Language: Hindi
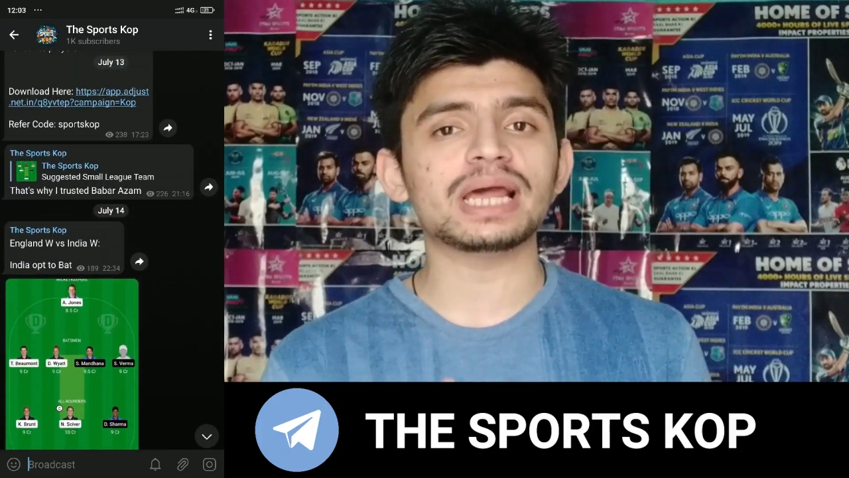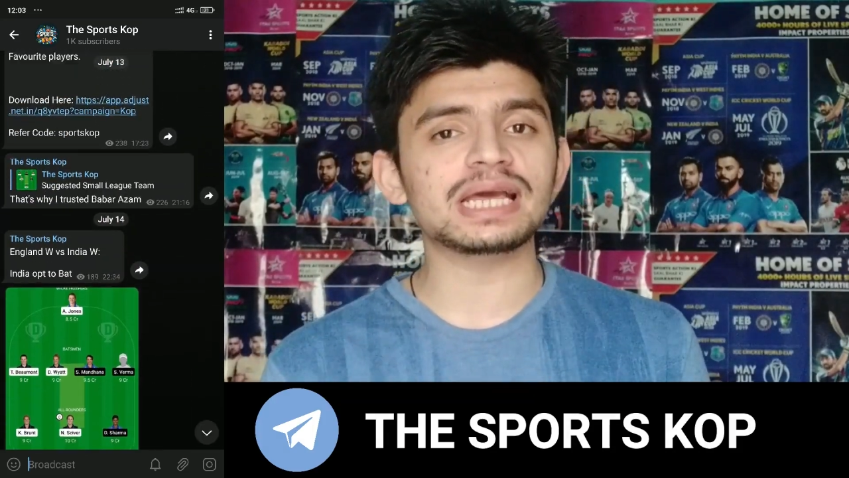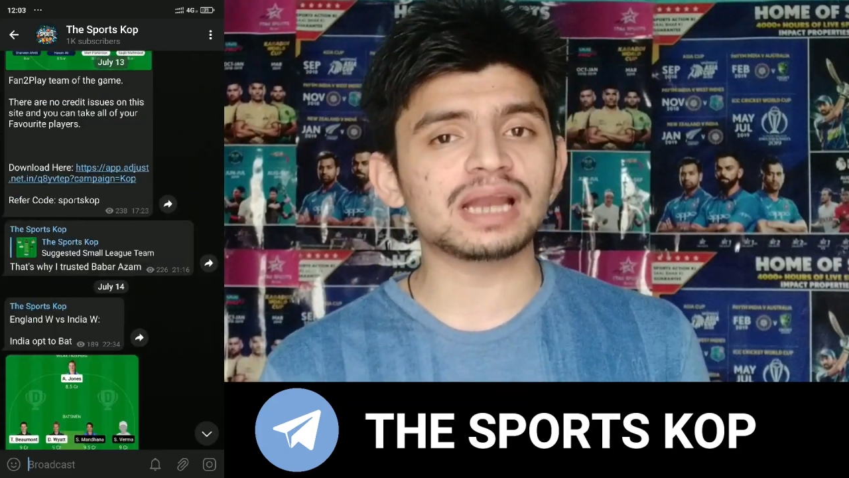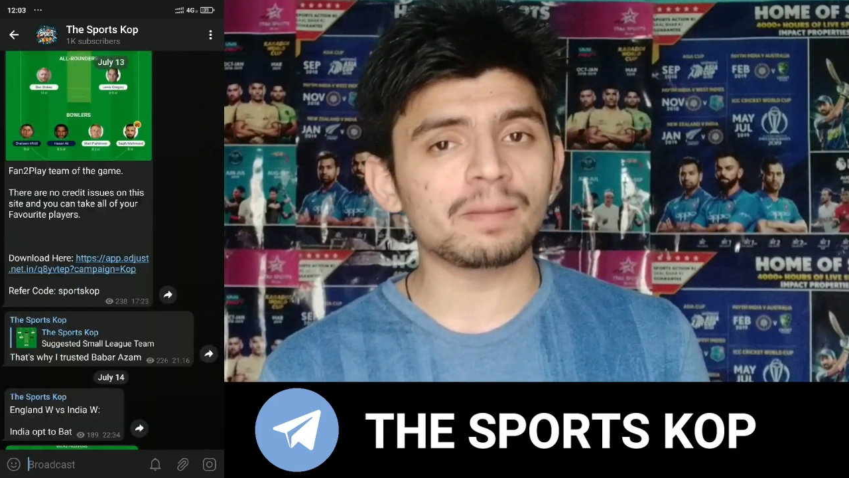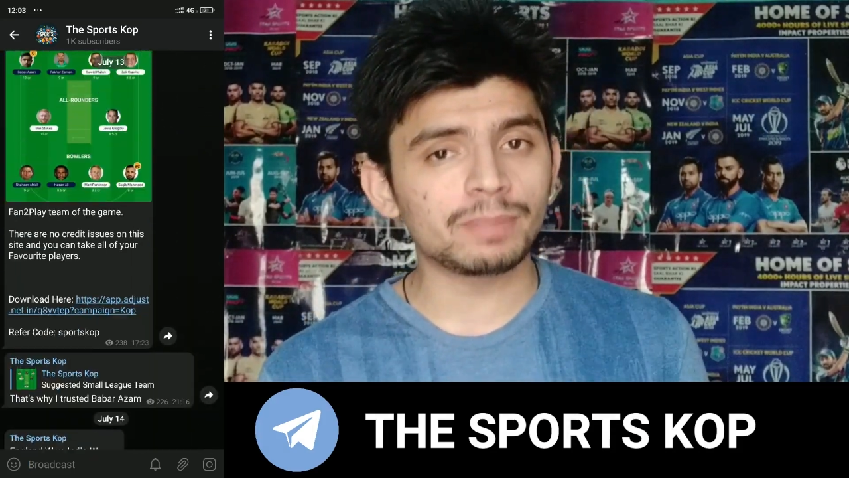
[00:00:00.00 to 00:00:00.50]

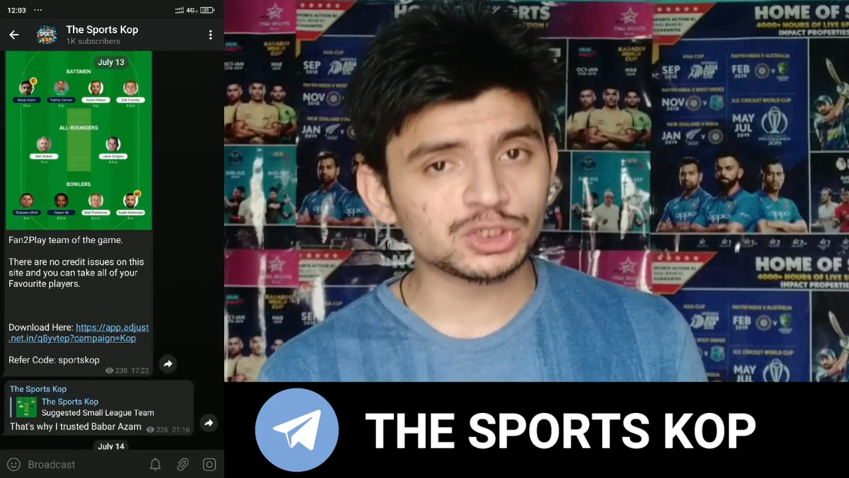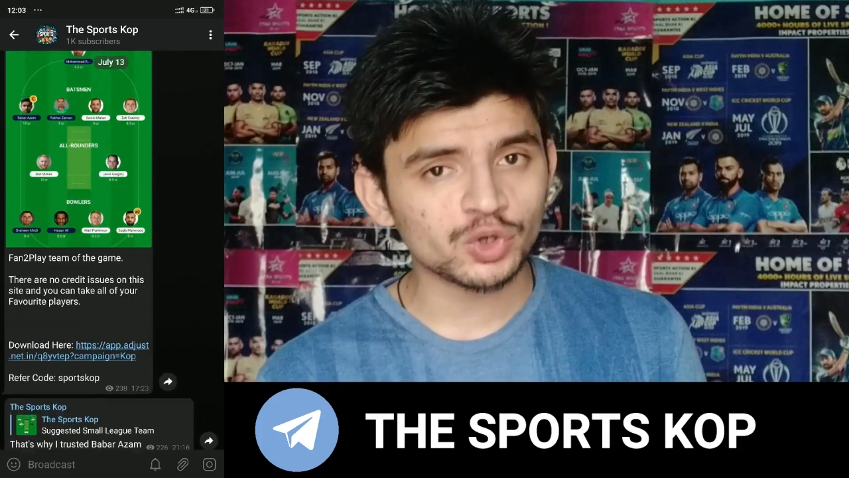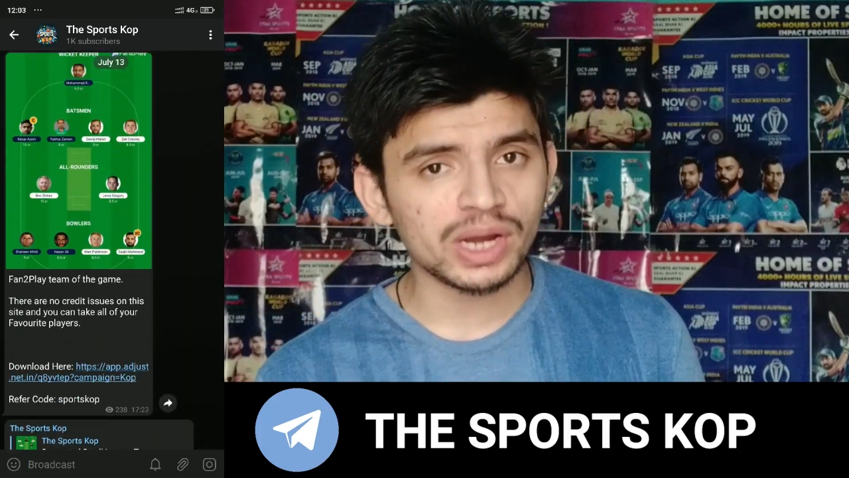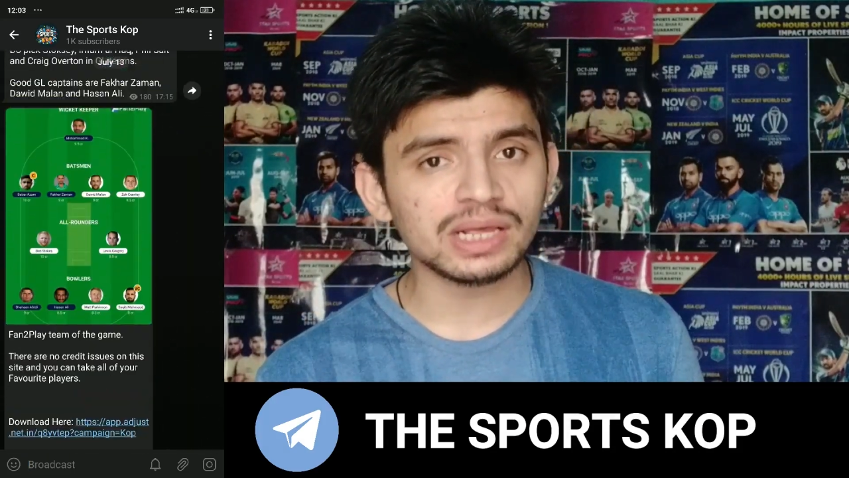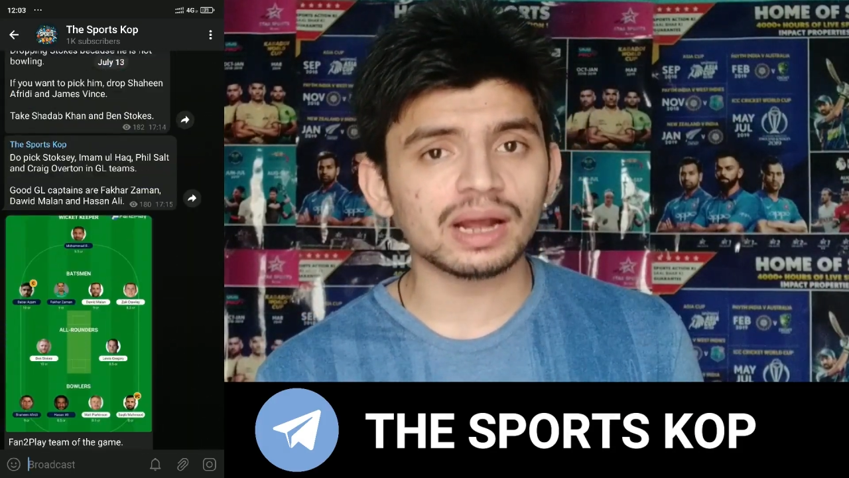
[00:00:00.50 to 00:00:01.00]
टेलीग्राम पे
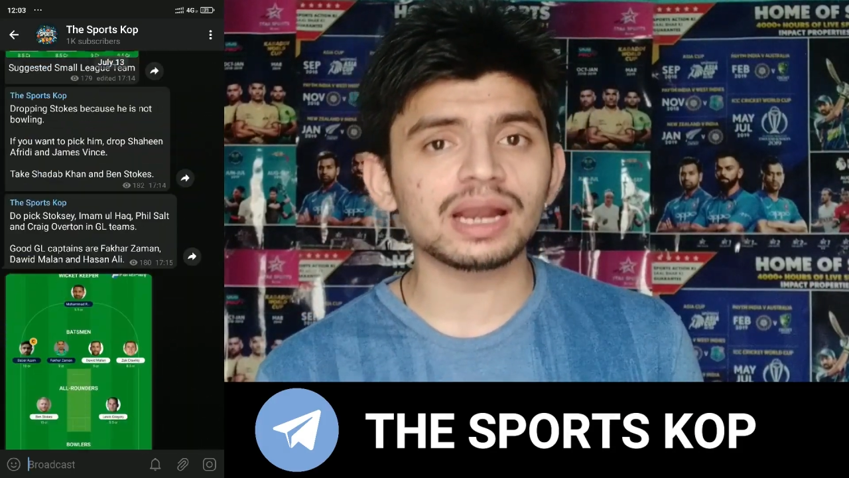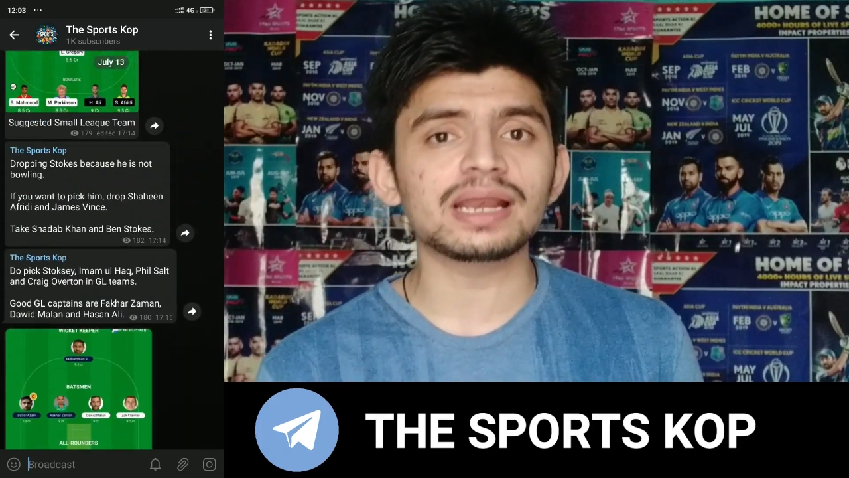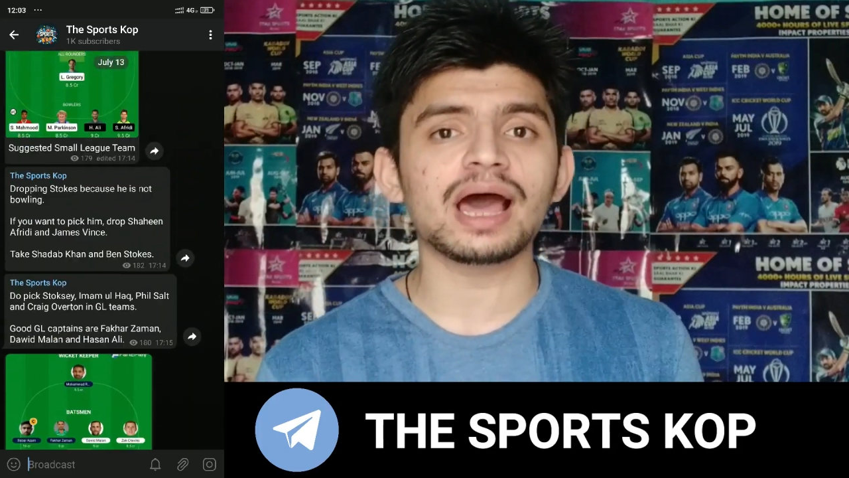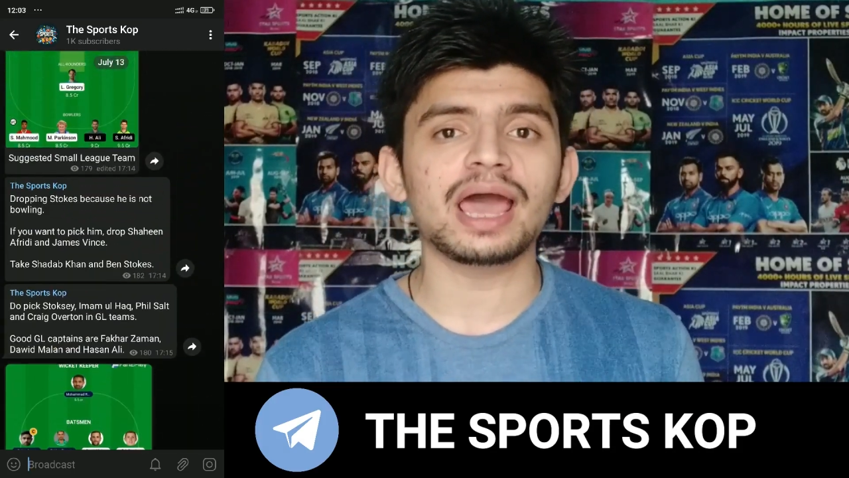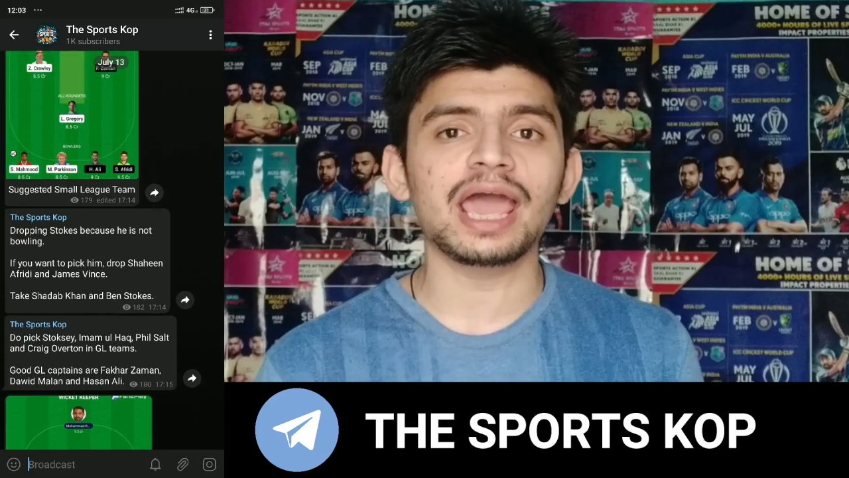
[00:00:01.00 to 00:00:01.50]
ज्वाइन कर
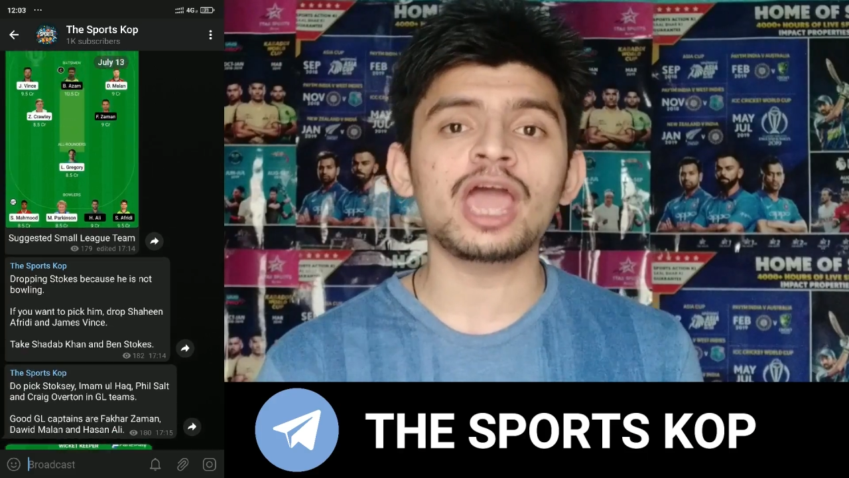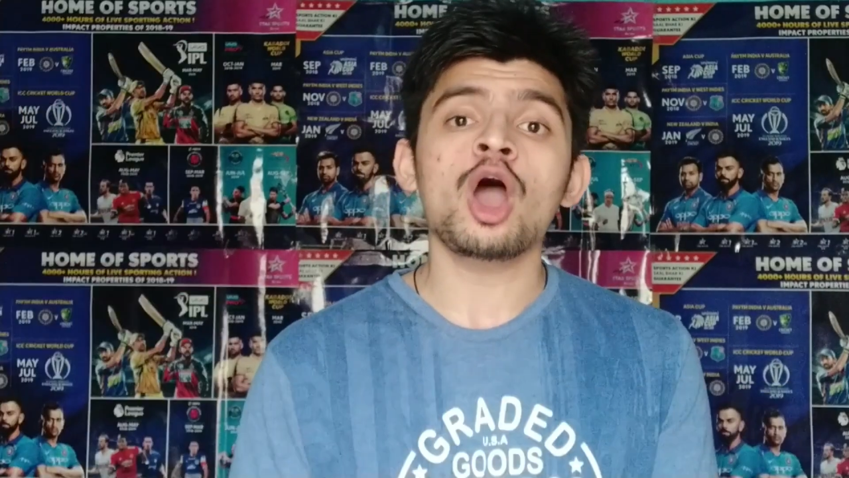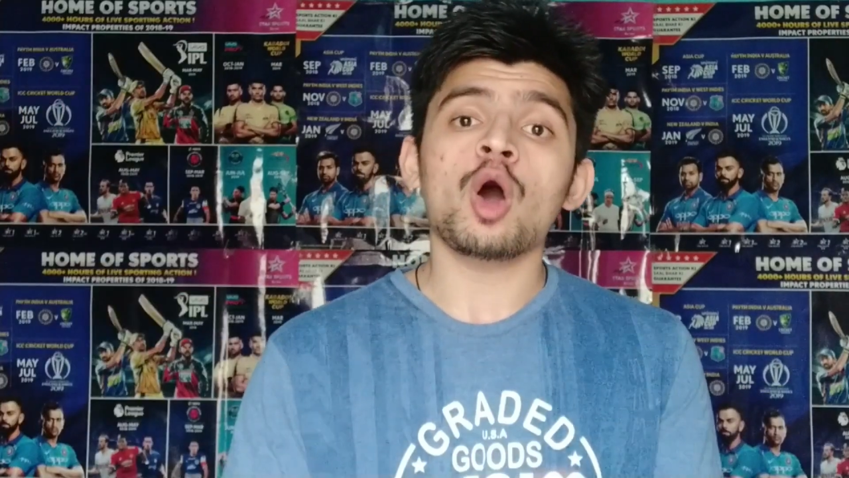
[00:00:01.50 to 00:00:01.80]
लेना है